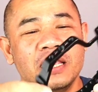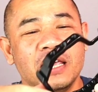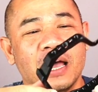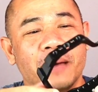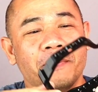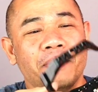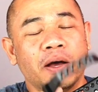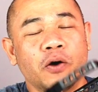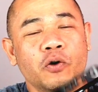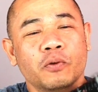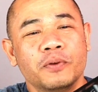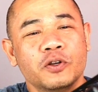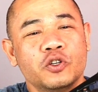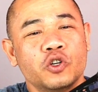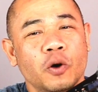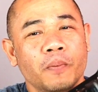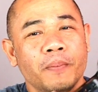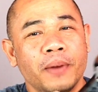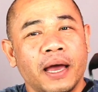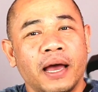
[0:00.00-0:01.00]
เนียมครคุณผู้
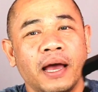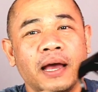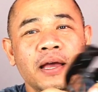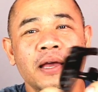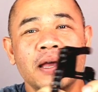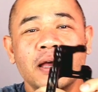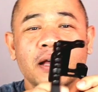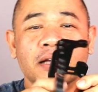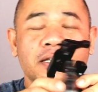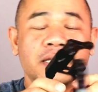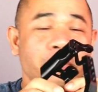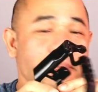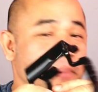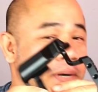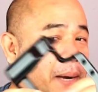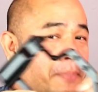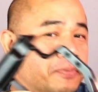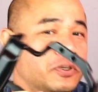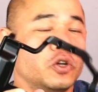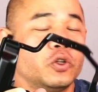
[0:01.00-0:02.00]
ชมฮะสำ
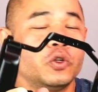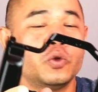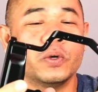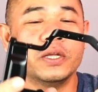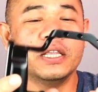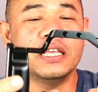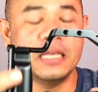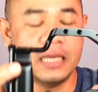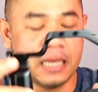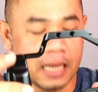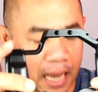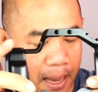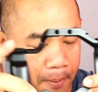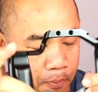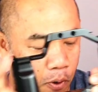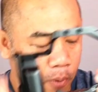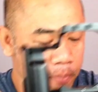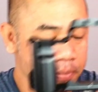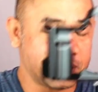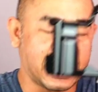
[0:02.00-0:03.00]
หรับเจ้าตัวนี้ครับ
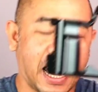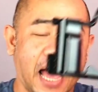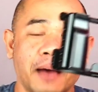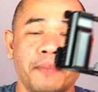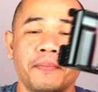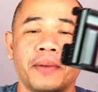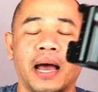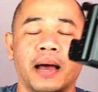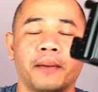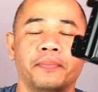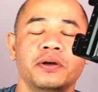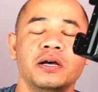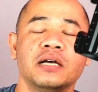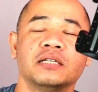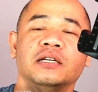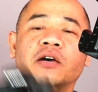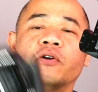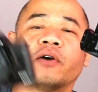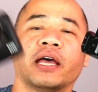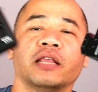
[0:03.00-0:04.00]
ผมสร้างมาเพื่อ
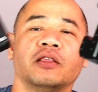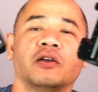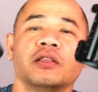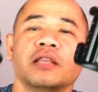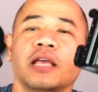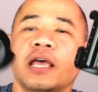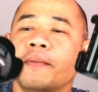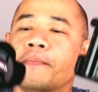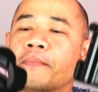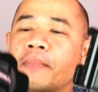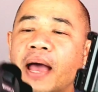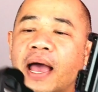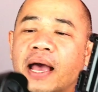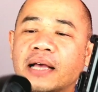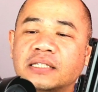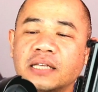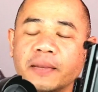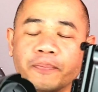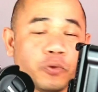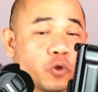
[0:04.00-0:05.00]
เจ้า Canon Canon
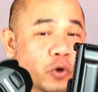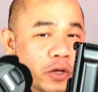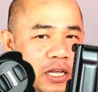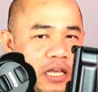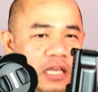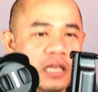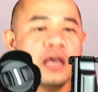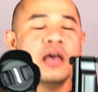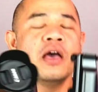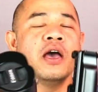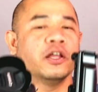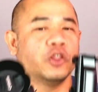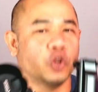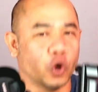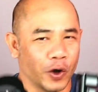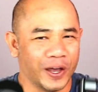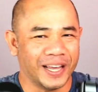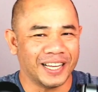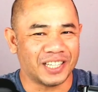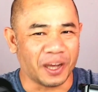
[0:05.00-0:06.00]
M50 ตัวนี้
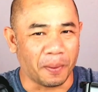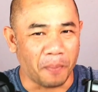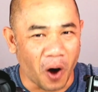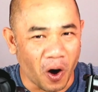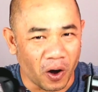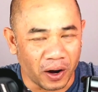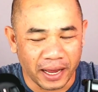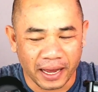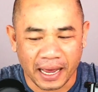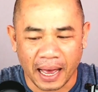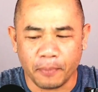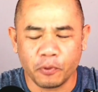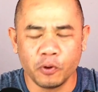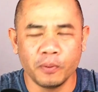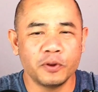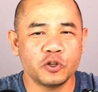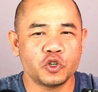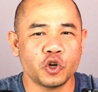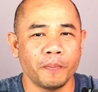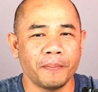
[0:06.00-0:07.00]
โดยเฉพาะเลยครับ คุ
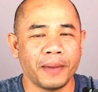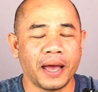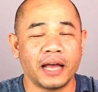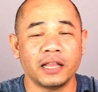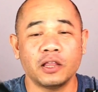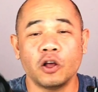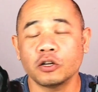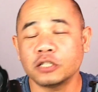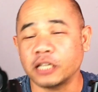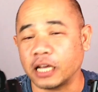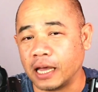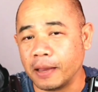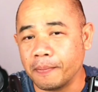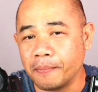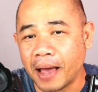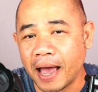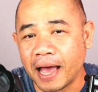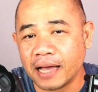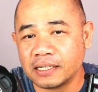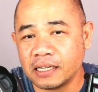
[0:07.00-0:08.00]
ณผู้ชมฮะ นอกจาก
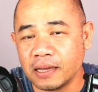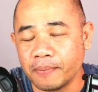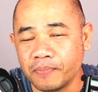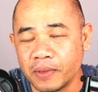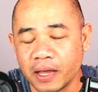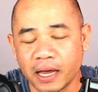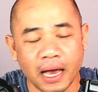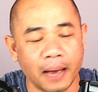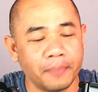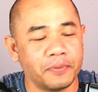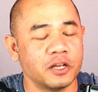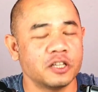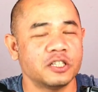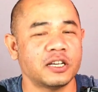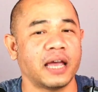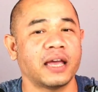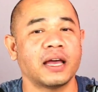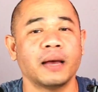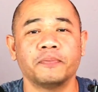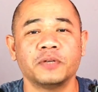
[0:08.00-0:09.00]
M50 นะครับ ยัง
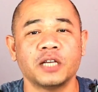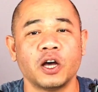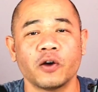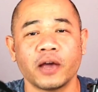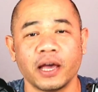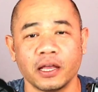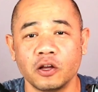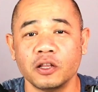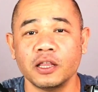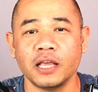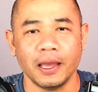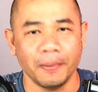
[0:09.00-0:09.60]
ใช้กับเจ้า Canon